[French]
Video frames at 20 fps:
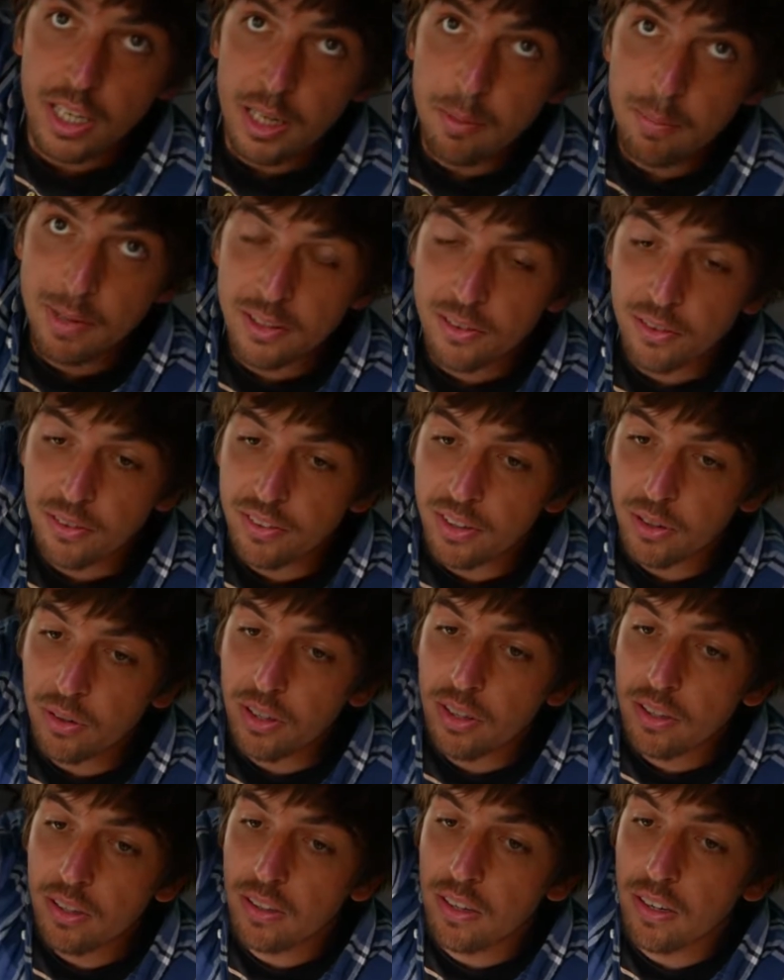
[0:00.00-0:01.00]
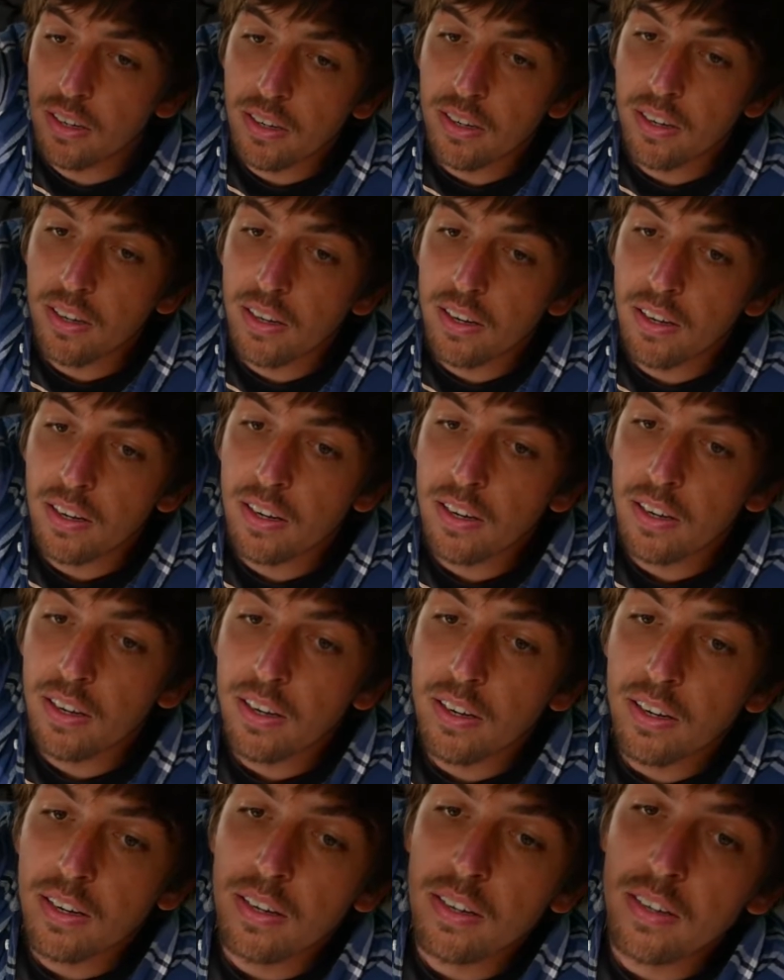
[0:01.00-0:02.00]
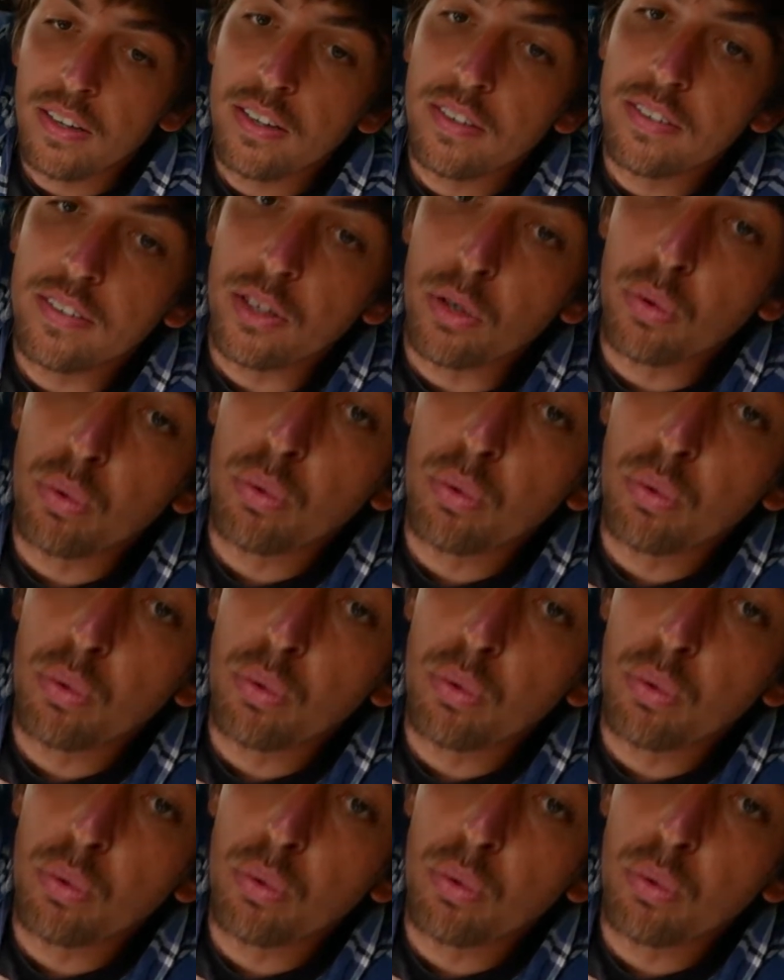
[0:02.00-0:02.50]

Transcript: Et maintenant c'est quoi C'est